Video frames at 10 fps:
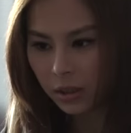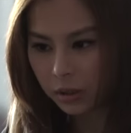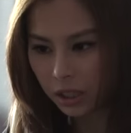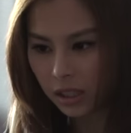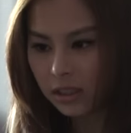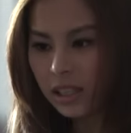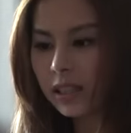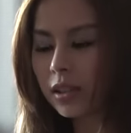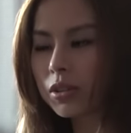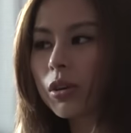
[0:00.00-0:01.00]
我沉
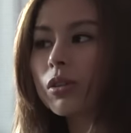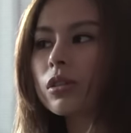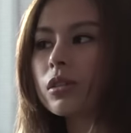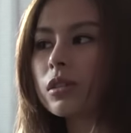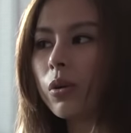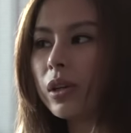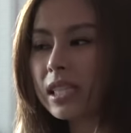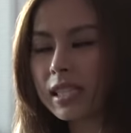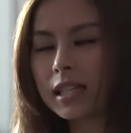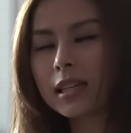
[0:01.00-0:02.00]
淀了之后有一
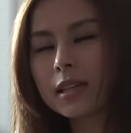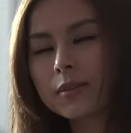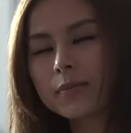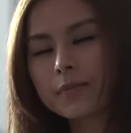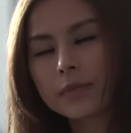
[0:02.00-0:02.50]
些。